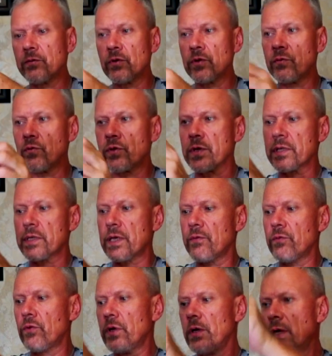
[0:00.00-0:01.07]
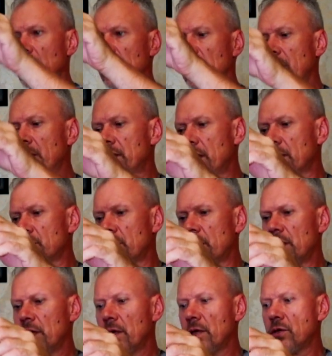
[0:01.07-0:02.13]
вот двухсоставной. И также
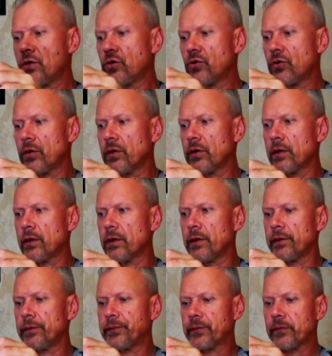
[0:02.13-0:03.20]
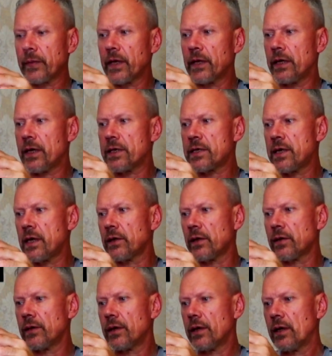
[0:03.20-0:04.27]
еще э, я
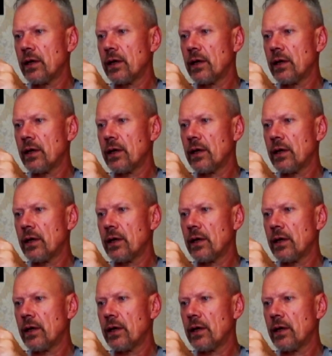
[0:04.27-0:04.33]
сделал